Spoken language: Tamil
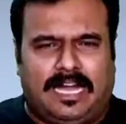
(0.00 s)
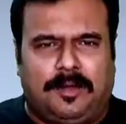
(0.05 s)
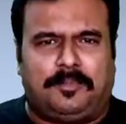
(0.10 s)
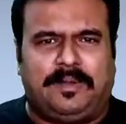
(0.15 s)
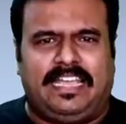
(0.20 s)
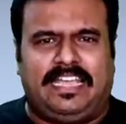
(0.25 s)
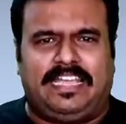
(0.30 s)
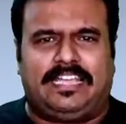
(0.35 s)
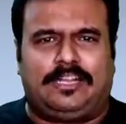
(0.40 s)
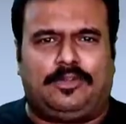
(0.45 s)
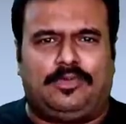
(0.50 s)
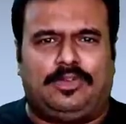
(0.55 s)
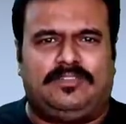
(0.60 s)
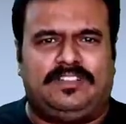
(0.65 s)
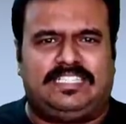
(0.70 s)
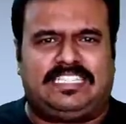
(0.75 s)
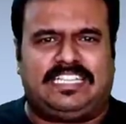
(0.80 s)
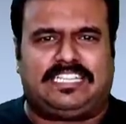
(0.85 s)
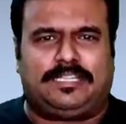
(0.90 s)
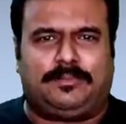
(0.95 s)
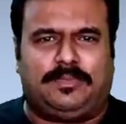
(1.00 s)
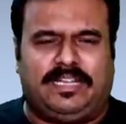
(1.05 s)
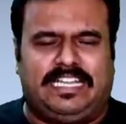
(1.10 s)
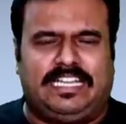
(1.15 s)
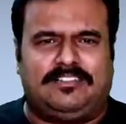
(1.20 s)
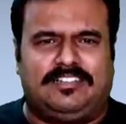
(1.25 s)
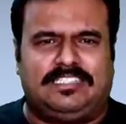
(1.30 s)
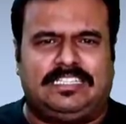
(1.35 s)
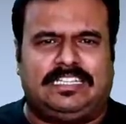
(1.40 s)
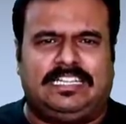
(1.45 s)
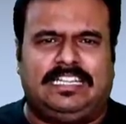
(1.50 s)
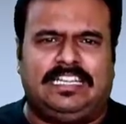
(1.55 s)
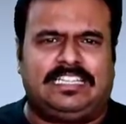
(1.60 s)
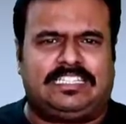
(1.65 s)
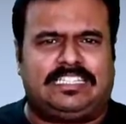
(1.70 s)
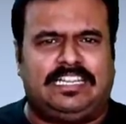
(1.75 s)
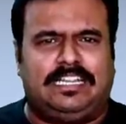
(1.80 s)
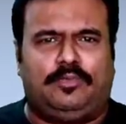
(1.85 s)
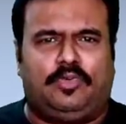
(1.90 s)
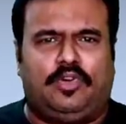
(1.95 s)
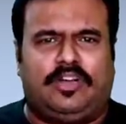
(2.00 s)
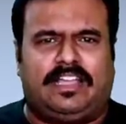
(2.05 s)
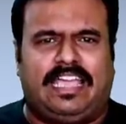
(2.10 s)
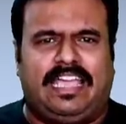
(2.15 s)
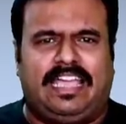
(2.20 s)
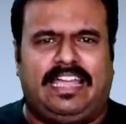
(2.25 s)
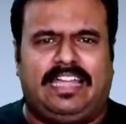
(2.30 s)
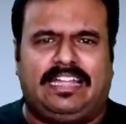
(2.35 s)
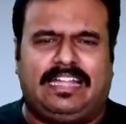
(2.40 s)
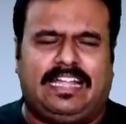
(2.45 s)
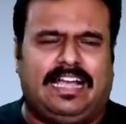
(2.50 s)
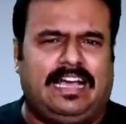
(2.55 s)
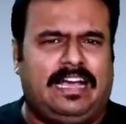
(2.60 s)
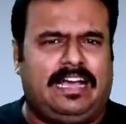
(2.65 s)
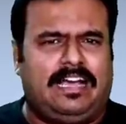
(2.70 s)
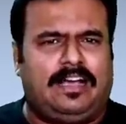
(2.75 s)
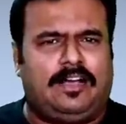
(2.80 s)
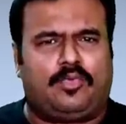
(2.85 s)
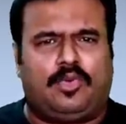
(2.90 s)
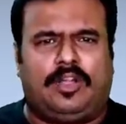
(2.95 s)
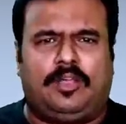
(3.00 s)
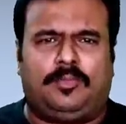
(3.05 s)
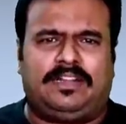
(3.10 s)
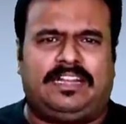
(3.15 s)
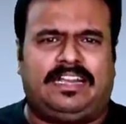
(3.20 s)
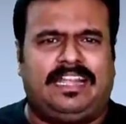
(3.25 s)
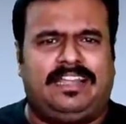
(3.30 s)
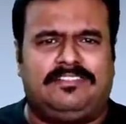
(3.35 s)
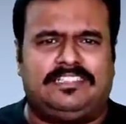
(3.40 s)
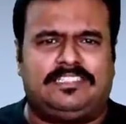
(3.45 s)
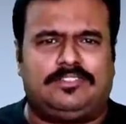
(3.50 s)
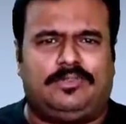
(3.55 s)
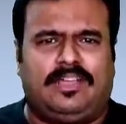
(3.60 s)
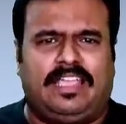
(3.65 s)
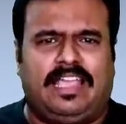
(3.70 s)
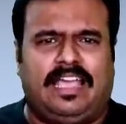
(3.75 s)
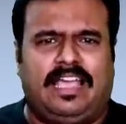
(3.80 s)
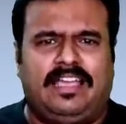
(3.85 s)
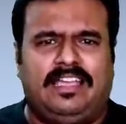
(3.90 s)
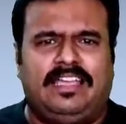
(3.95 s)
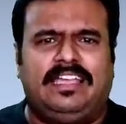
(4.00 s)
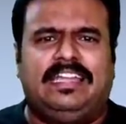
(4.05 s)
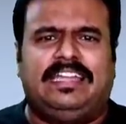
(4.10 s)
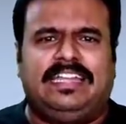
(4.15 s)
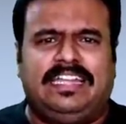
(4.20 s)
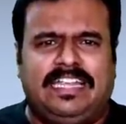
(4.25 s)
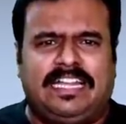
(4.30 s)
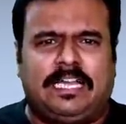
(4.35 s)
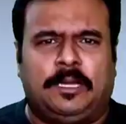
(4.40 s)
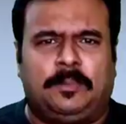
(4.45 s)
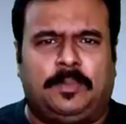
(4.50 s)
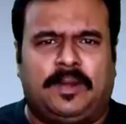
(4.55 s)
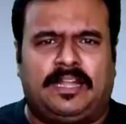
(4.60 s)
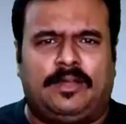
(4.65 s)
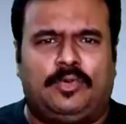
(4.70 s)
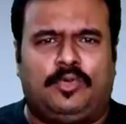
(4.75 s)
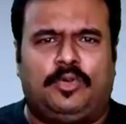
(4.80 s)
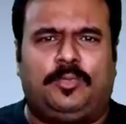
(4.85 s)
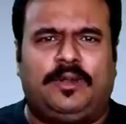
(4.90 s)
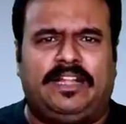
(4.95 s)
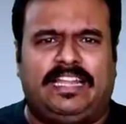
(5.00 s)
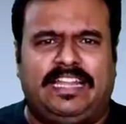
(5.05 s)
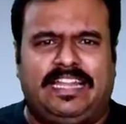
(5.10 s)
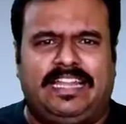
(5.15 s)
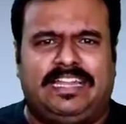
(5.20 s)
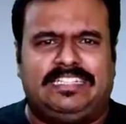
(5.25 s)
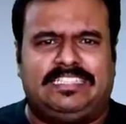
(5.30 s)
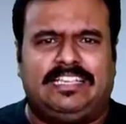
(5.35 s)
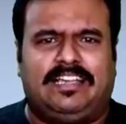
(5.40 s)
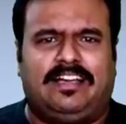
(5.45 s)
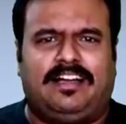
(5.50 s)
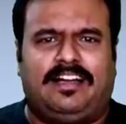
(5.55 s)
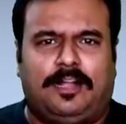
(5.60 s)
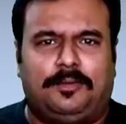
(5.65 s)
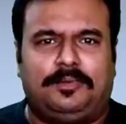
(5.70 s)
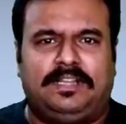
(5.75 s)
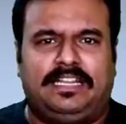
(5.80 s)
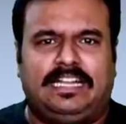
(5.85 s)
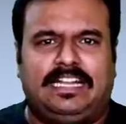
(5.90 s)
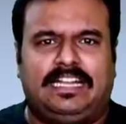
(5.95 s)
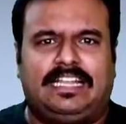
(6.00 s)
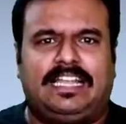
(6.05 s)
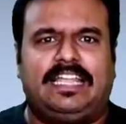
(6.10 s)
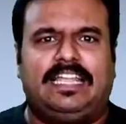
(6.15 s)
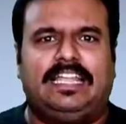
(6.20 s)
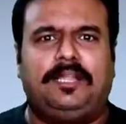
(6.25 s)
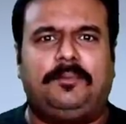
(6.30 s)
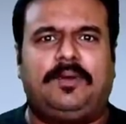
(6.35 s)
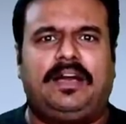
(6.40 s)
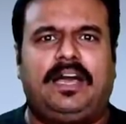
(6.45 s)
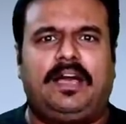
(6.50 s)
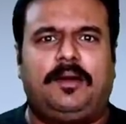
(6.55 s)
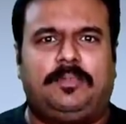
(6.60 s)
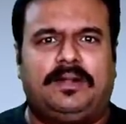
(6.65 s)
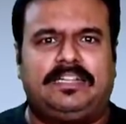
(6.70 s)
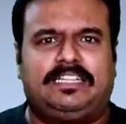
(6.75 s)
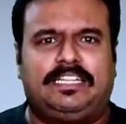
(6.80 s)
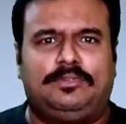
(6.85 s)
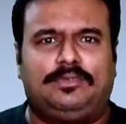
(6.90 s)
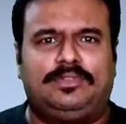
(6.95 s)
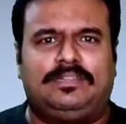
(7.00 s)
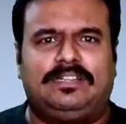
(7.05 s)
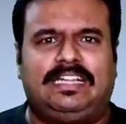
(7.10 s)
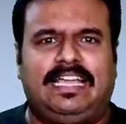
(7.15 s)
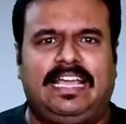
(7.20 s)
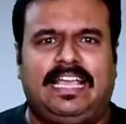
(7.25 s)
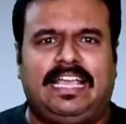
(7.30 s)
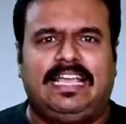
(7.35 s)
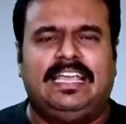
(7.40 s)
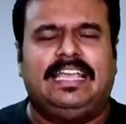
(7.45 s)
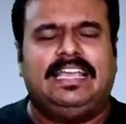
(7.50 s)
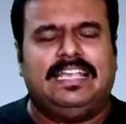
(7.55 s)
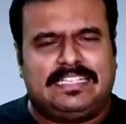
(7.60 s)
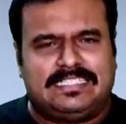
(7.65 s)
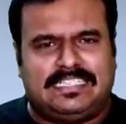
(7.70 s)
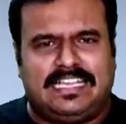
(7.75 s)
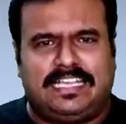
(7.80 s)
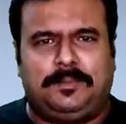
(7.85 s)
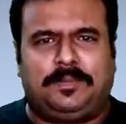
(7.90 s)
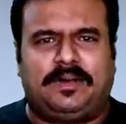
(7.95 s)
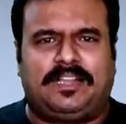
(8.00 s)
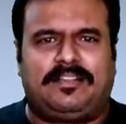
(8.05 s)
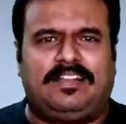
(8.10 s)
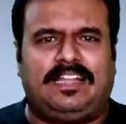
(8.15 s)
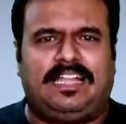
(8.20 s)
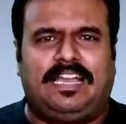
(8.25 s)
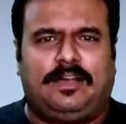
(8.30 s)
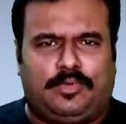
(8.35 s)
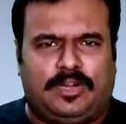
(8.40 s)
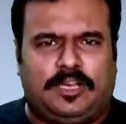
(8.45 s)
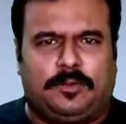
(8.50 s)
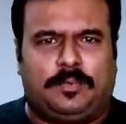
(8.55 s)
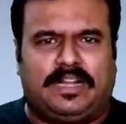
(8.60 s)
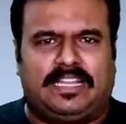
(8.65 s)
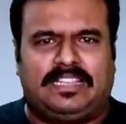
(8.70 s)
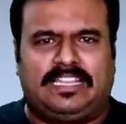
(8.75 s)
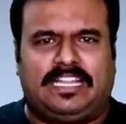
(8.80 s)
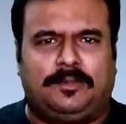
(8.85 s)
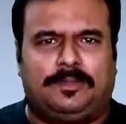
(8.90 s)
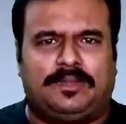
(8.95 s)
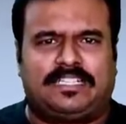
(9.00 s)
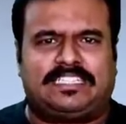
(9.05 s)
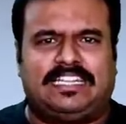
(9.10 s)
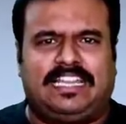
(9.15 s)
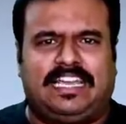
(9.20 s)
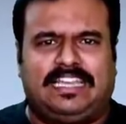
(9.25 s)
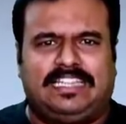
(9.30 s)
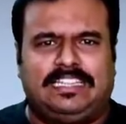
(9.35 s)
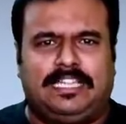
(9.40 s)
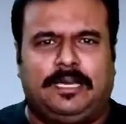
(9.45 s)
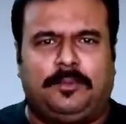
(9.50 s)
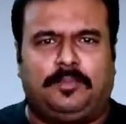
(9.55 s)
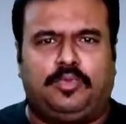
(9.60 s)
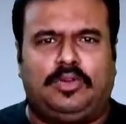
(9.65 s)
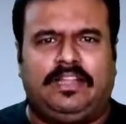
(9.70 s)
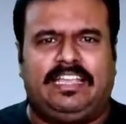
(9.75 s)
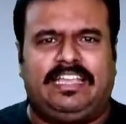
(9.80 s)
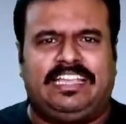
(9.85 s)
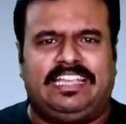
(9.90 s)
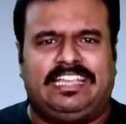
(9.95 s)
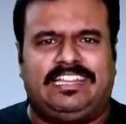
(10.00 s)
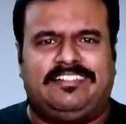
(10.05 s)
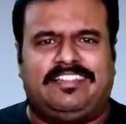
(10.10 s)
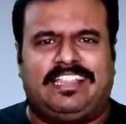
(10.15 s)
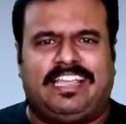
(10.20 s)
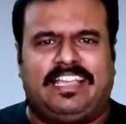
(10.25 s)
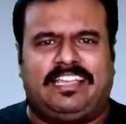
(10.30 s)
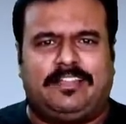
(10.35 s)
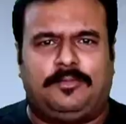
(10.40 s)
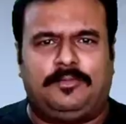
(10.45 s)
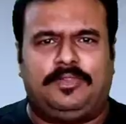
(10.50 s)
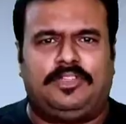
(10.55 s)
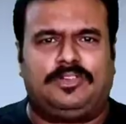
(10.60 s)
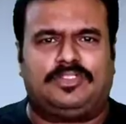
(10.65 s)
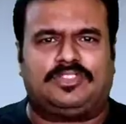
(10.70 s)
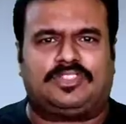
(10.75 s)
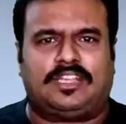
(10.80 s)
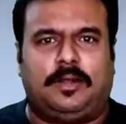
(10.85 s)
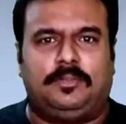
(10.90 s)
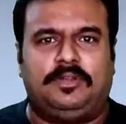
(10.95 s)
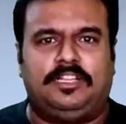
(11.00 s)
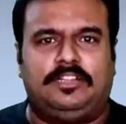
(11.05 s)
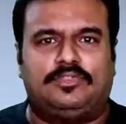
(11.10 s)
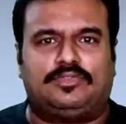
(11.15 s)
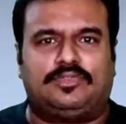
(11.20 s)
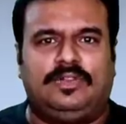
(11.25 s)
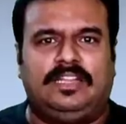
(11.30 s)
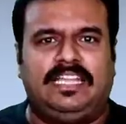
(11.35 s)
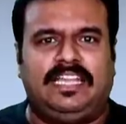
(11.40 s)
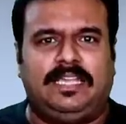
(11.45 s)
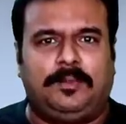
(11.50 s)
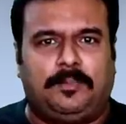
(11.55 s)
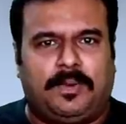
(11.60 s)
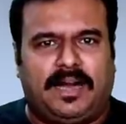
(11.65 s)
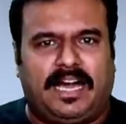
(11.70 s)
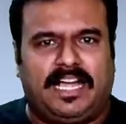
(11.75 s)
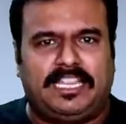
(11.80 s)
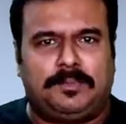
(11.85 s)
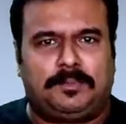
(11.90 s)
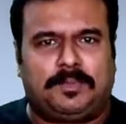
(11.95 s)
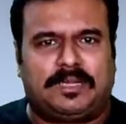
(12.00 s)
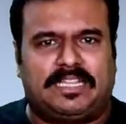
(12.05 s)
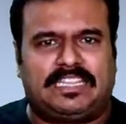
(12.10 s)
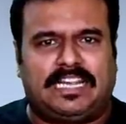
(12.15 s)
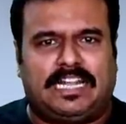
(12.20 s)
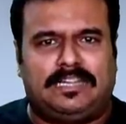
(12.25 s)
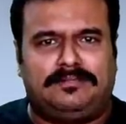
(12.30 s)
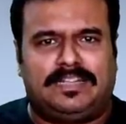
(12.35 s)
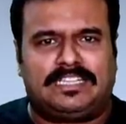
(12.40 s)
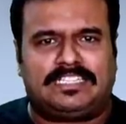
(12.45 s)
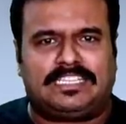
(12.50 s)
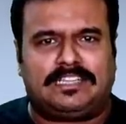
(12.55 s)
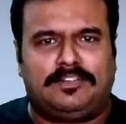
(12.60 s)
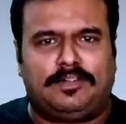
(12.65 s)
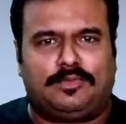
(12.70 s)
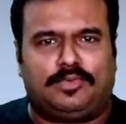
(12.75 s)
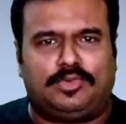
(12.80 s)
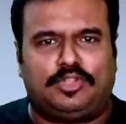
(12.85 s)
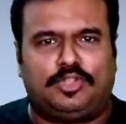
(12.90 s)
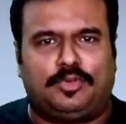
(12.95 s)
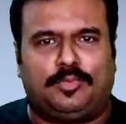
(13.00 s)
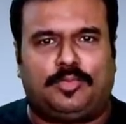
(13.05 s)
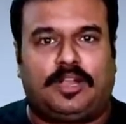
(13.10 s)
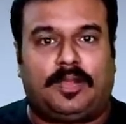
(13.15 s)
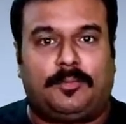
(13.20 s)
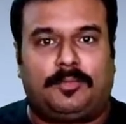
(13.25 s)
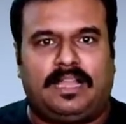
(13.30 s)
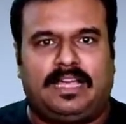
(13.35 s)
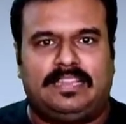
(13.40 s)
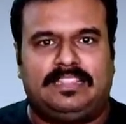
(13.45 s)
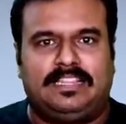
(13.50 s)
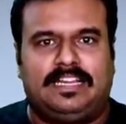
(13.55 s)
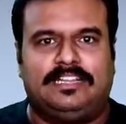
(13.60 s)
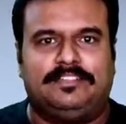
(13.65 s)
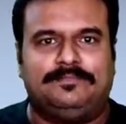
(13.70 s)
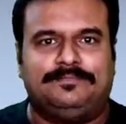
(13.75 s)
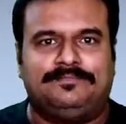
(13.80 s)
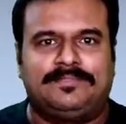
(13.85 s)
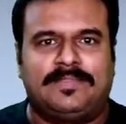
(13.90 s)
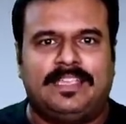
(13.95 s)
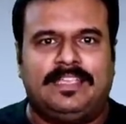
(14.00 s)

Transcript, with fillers: அப்படிங்கிற ஒரு விஷயத்த மைண்டில் வச்சுக்கிட்டு சரி ஓகே நான் கொலை பண்ணுறேன்னு வச்சுக்கோயேன் நீ எனக்கு பணம் கொடுப்பேன்னு என்ன நிச்சயம் அப்படின்னு கேட்டால் என்னப்பா பட்டுன்னு ஒத்துக்கிட்டேன் சரி பரவாயில்ல உனக்கு பணம் தானே பிரச்சனை இந்தா புடி இருபதாயிரம் ஹீரோஸ் அப்படின்னு சொல்லி பாதி பணத்தை அட்வான்ஸாகவே கொடுத்துட்டு போகிறாப்புல அந்த ஆள்